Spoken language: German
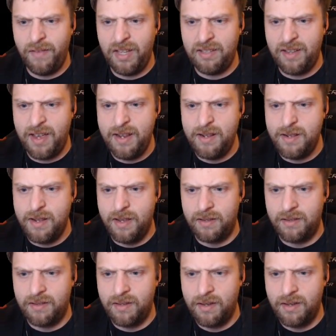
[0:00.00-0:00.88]
was da hinten
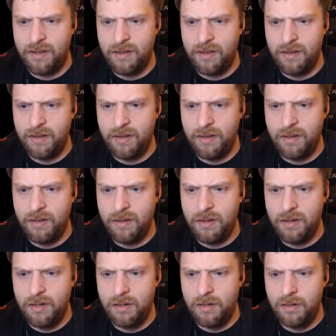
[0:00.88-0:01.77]
ist.
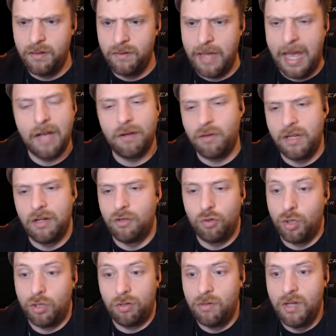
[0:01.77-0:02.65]
Ja, okay,
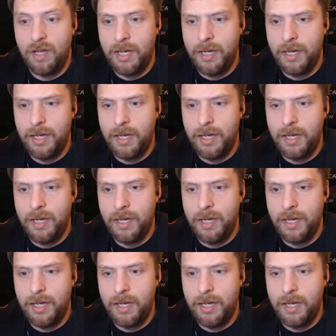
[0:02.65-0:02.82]
natürlich.